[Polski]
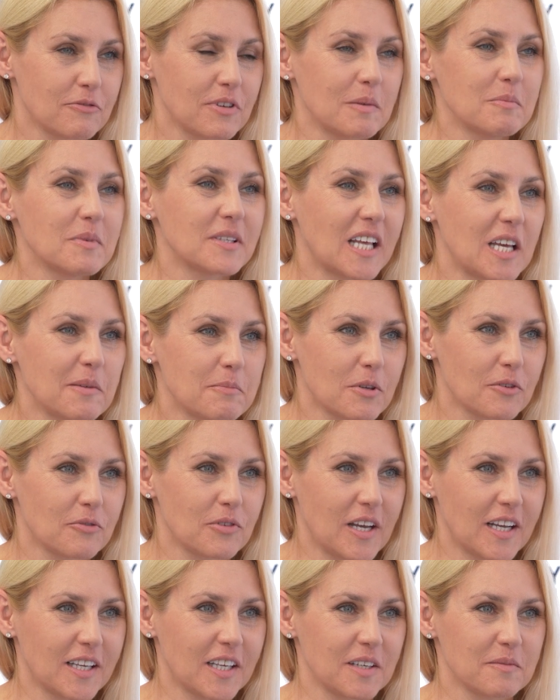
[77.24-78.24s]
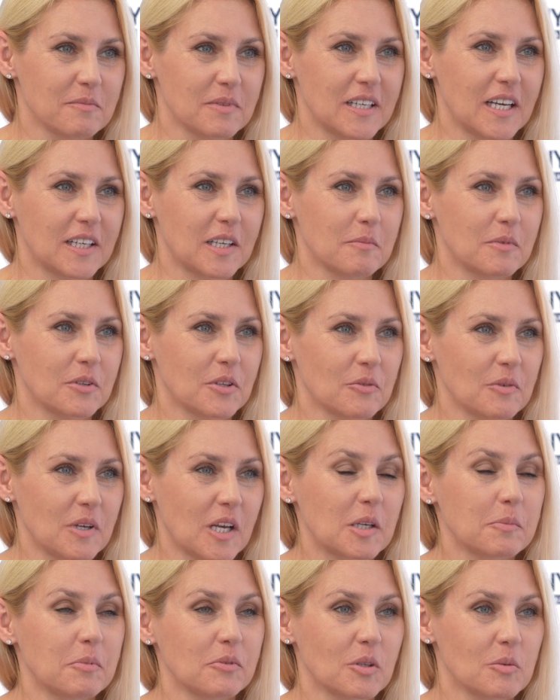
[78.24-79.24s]
Wiemy najpierw, jakie, jakie, będą,
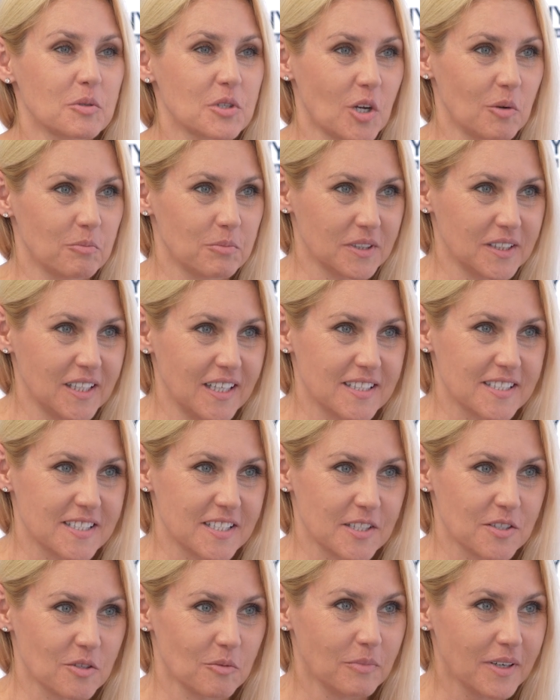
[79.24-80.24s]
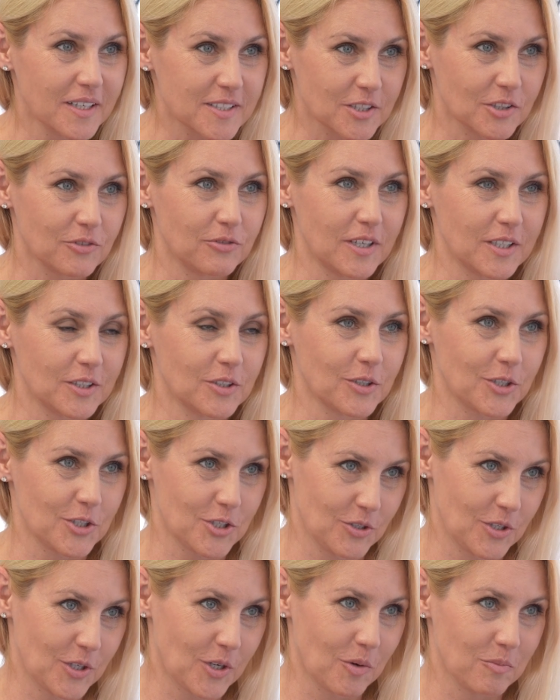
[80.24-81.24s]
jakie powinny być kompetencje. I są bardzo twardo
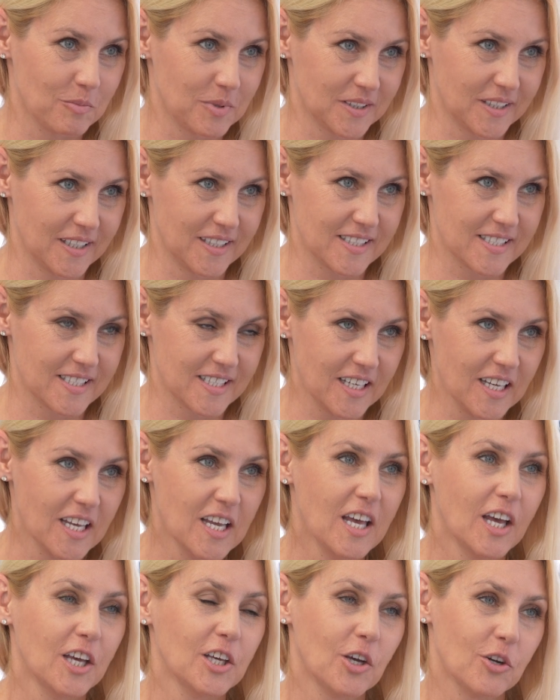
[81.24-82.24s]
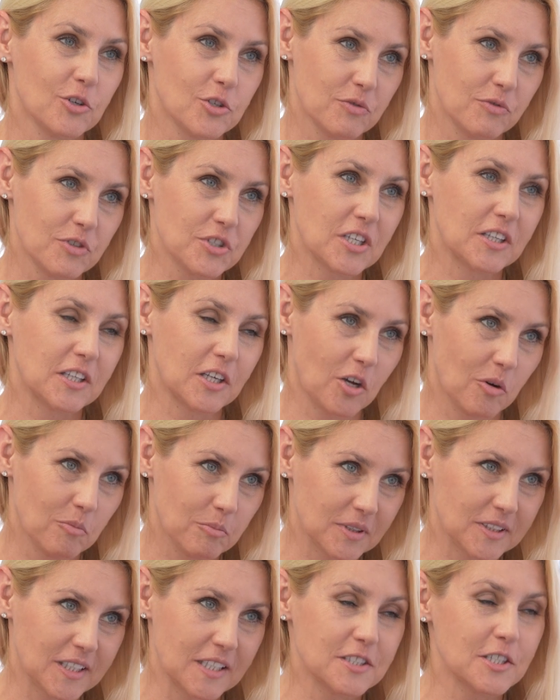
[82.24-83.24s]
określone kompetencje i oczywiście te
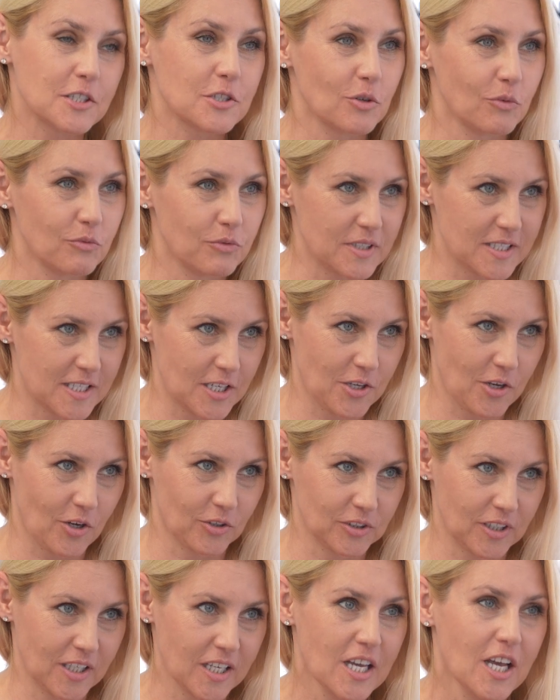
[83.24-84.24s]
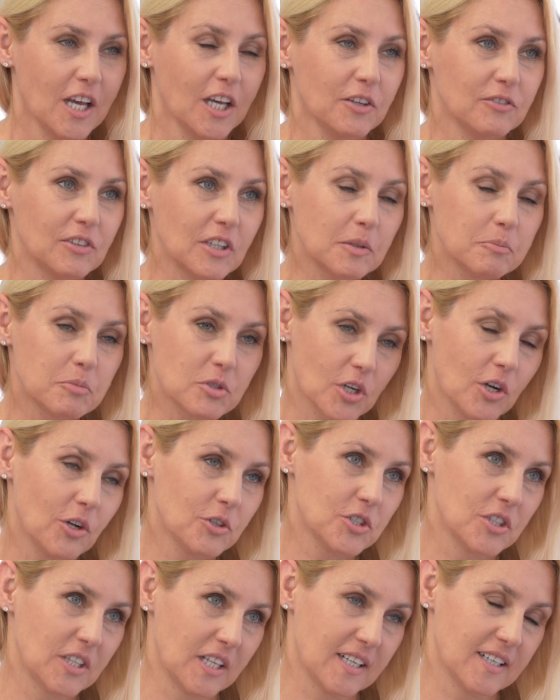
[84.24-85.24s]
kompetencje są wycenione. I wtedy
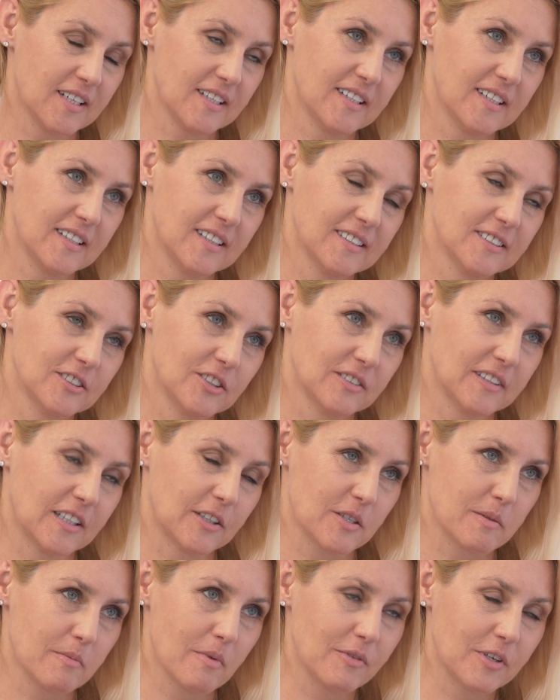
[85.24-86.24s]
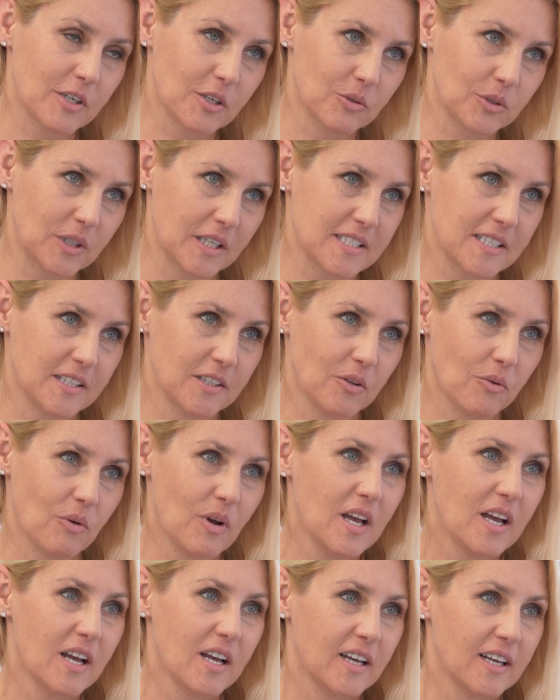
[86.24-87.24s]
przychodzi na, na rozmowę rekrutacyjną
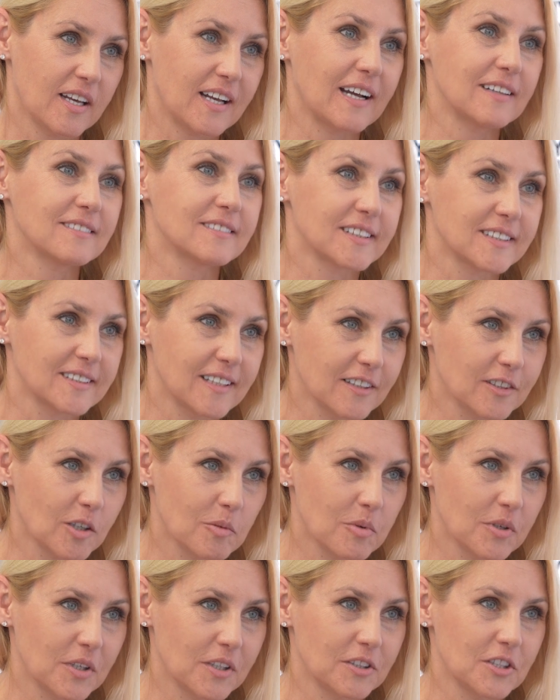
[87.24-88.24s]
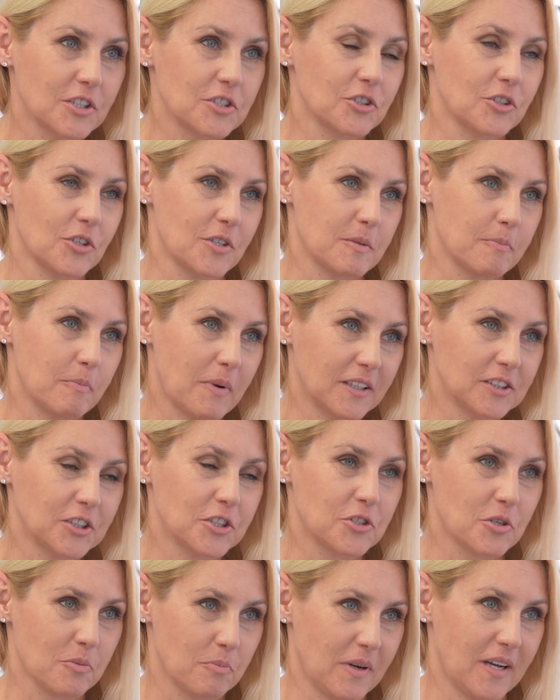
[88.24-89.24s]
e, kandydat, obojętnie czy to jest pani
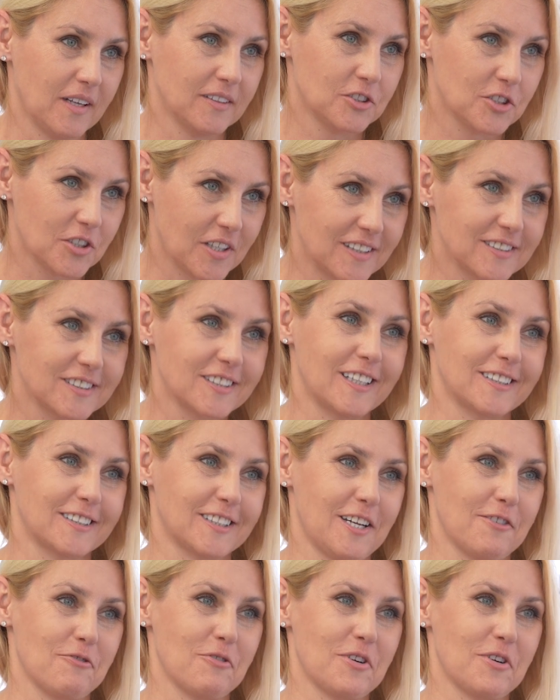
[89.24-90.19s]
czy czy pan, czy kandydatka